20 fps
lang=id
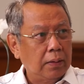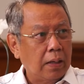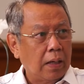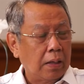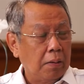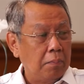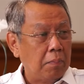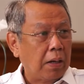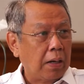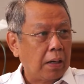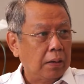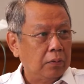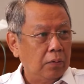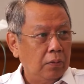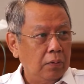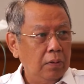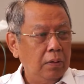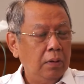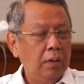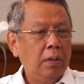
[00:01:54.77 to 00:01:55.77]
uh, lari
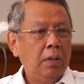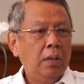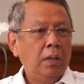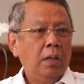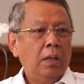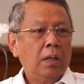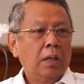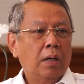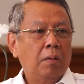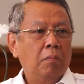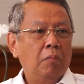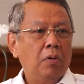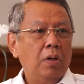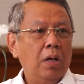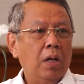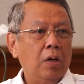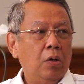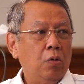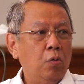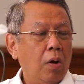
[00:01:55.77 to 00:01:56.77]
maraton, hmm.
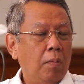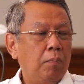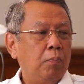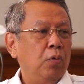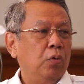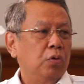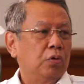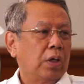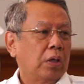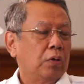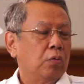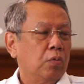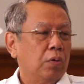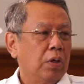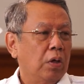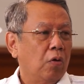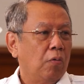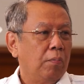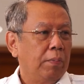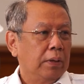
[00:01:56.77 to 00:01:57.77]
kemudian 21
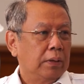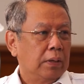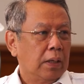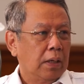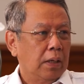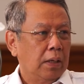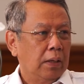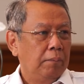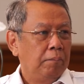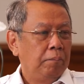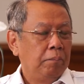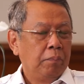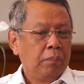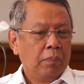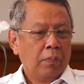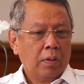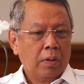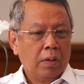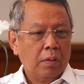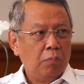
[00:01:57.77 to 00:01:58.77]
km,
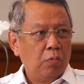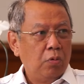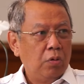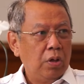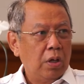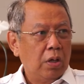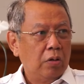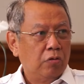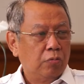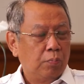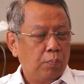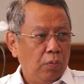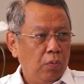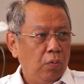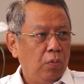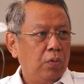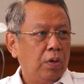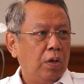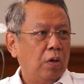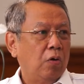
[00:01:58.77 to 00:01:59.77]
hmm. kemudian
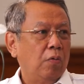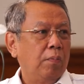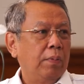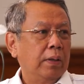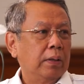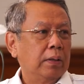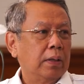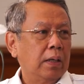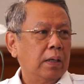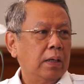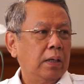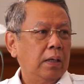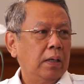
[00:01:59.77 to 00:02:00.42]
10 km,